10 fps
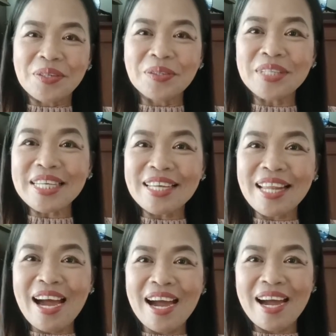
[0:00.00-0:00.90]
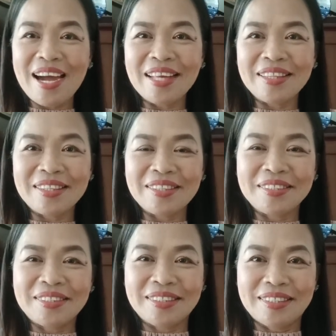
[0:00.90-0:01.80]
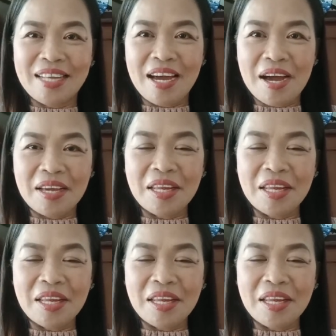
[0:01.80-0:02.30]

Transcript: Una sa lahat, uh,